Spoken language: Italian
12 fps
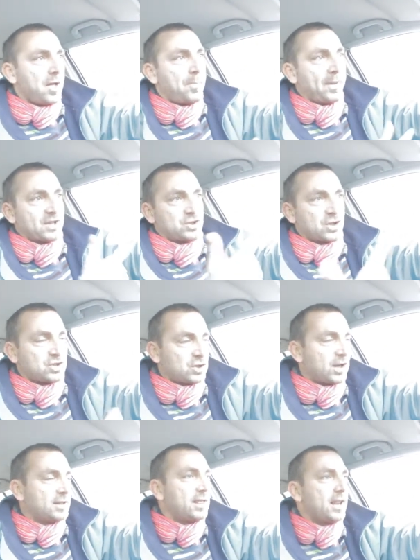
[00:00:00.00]
per
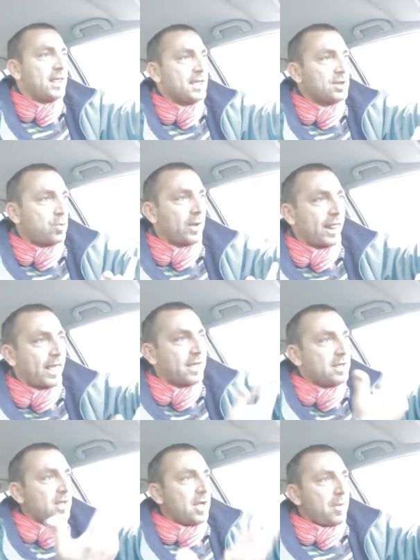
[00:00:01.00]
associazione a delinquere,
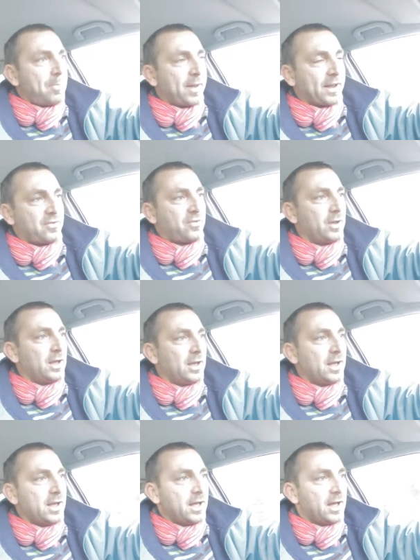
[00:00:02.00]
per...
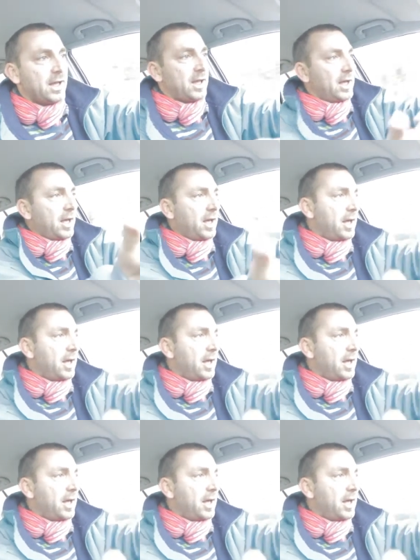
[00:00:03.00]
Eh,